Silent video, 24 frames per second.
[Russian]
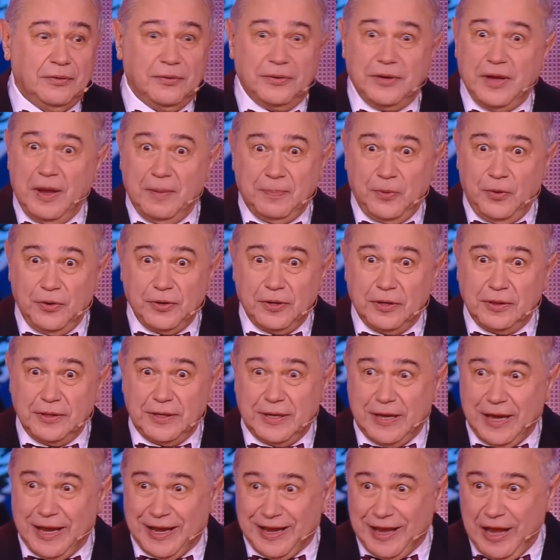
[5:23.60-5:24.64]
Ну, я понял,
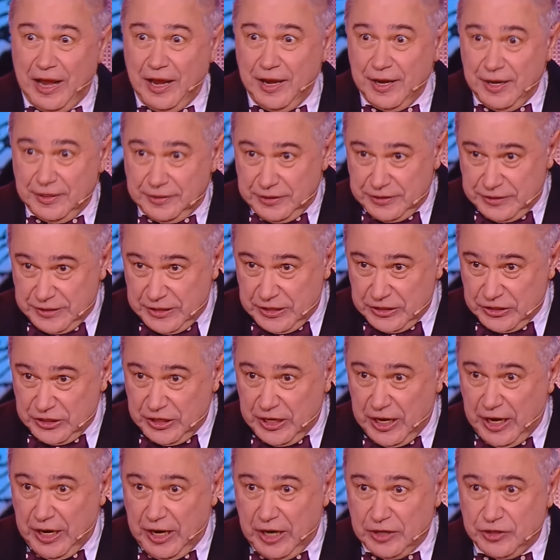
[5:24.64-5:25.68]
ГК – это
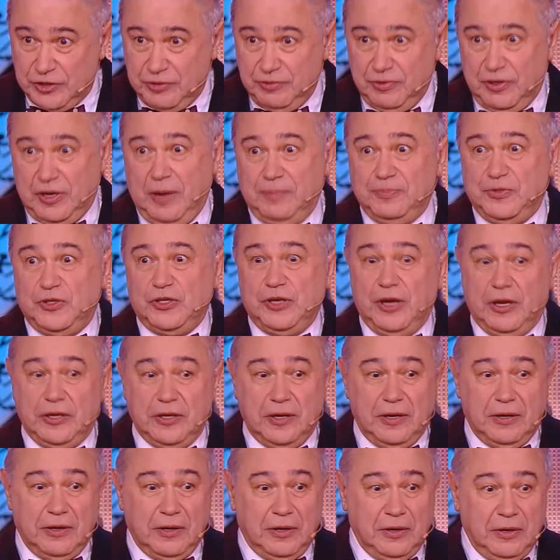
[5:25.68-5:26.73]
значит горячего
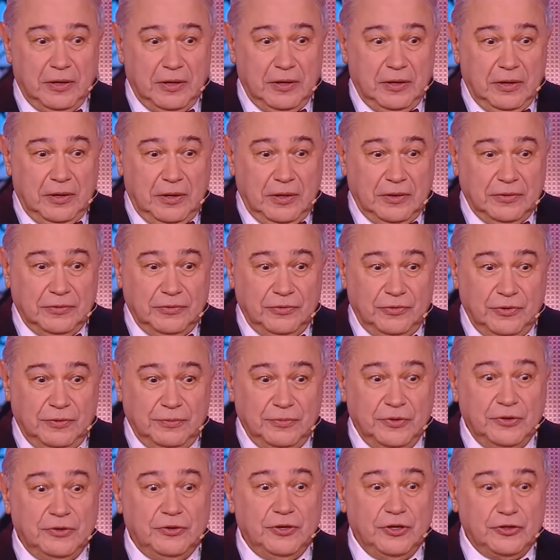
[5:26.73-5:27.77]
копчения.
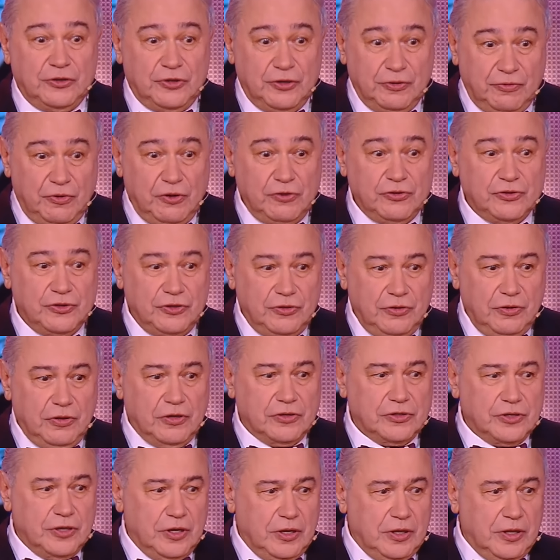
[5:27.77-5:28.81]
Думает, до чего ж
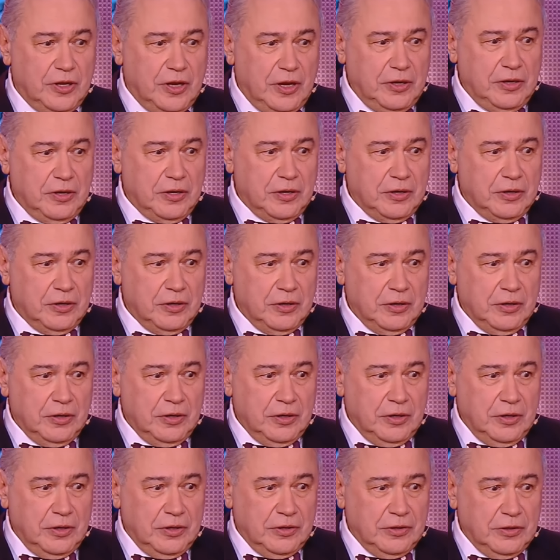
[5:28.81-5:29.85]
дожил, а?
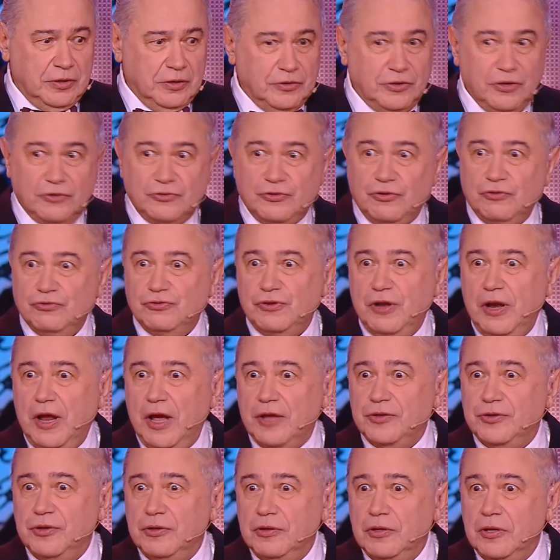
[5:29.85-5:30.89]
До
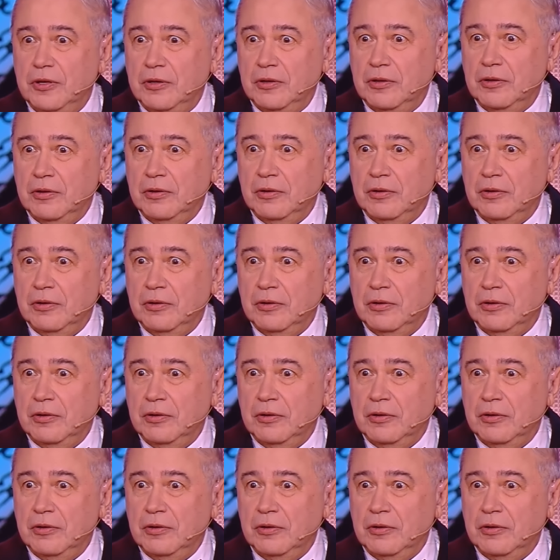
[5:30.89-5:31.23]
суслятины.